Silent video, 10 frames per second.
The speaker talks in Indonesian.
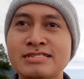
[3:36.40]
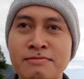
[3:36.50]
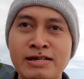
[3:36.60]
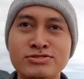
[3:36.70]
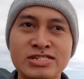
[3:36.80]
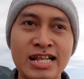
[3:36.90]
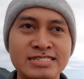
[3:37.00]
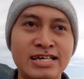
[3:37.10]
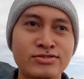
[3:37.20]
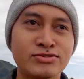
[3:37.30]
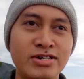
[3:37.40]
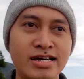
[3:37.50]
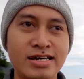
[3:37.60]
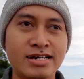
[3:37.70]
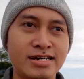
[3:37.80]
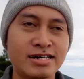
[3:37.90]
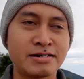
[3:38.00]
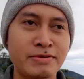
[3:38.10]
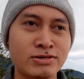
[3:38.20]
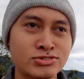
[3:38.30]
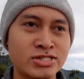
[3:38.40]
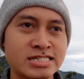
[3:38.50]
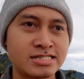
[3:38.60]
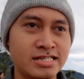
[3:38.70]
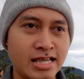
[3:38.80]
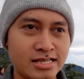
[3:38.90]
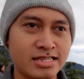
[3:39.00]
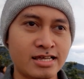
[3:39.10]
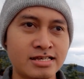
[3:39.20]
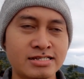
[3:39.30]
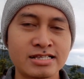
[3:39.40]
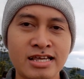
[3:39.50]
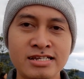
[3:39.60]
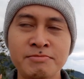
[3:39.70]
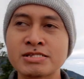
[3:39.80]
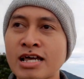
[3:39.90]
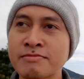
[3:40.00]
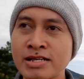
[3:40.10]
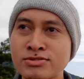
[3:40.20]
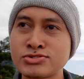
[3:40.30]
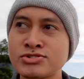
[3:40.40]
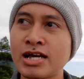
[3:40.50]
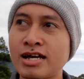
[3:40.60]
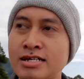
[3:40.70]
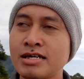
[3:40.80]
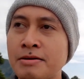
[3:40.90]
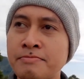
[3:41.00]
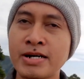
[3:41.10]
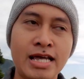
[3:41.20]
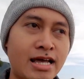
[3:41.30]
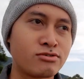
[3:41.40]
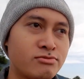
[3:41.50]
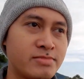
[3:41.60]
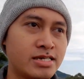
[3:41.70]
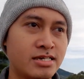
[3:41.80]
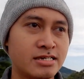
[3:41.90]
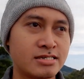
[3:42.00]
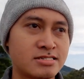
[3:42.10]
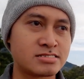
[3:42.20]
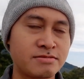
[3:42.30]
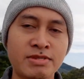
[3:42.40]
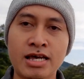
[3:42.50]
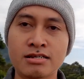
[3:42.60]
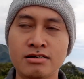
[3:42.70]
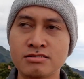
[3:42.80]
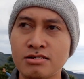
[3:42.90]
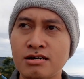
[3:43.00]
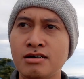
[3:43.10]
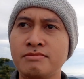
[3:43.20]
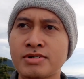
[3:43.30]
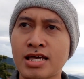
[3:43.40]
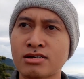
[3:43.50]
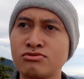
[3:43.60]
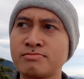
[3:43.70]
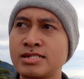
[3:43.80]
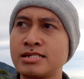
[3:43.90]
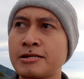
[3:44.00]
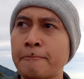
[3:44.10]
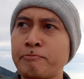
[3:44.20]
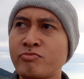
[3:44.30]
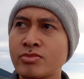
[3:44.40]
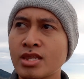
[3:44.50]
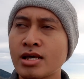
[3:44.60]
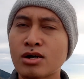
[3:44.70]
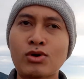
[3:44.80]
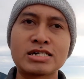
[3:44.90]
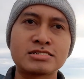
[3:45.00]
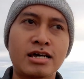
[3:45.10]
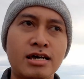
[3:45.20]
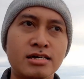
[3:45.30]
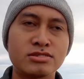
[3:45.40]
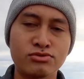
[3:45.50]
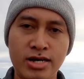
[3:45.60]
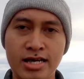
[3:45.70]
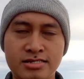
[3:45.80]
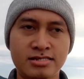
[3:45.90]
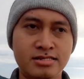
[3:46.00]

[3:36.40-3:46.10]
termasuk salah satu uh, pengunjung di sini yang ta dari tadi bertakbir itu juga mengagumi ciptaan Allah mengagumi kuasa Tuhan